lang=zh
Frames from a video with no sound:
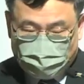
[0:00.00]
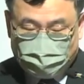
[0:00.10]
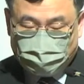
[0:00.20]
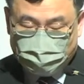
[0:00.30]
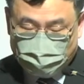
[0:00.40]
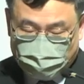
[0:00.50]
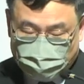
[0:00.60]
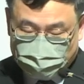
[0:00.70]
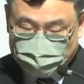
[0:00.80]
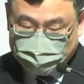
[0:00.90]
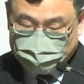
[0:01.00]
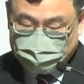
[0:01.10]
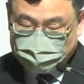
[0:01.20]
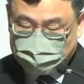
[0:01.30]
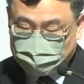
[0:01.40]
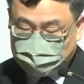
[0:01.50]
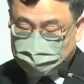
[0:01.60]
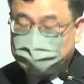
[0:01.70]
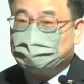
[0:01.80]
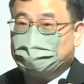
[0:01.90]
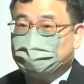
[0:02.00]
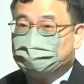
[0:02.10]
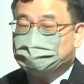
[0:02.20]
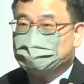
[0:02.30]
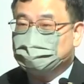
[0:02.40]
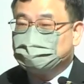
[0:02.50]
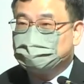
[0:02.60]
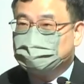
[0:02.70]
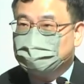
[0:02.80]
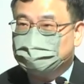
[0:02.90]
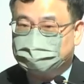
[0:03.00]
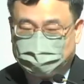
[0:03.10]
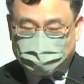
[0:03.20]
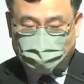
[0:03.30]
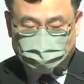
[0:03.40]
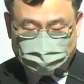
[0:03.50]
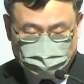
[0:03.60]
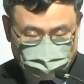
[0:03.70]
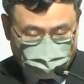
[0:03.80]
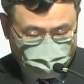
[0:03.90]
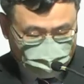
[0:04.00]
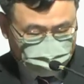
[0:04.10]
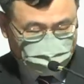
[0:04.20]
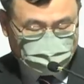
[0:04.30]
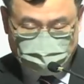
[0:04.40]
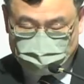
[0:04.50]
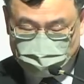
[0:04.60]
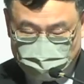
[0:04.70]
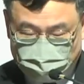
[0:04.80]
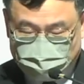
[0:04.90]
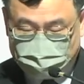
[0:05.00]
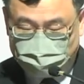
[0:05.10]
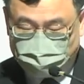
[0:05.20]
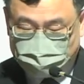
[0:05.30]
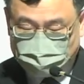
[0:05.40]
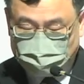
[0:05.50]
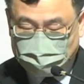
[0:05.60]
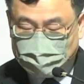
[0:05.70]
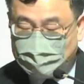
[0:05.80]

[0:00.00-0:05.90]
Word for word: 我们呃，马太福音的系列讲道已经到二十讲了，是已经接近尾声了。